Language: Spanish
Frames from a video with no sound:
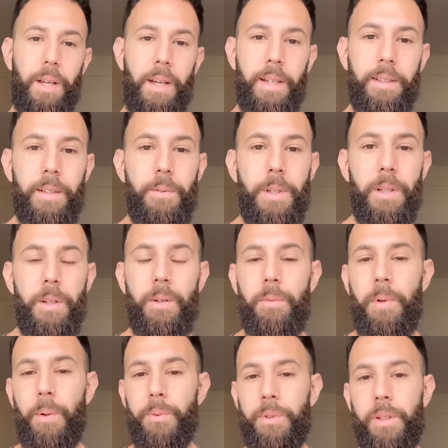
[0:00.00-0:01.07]
Este video
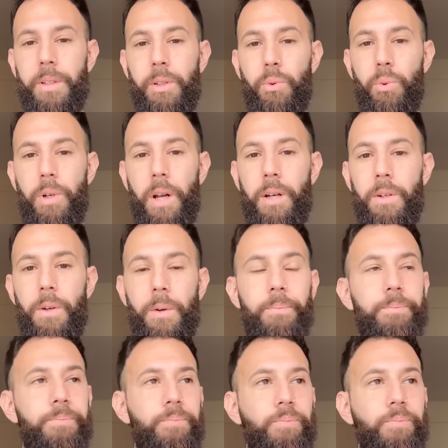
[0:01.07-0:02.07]
vamos a titularlo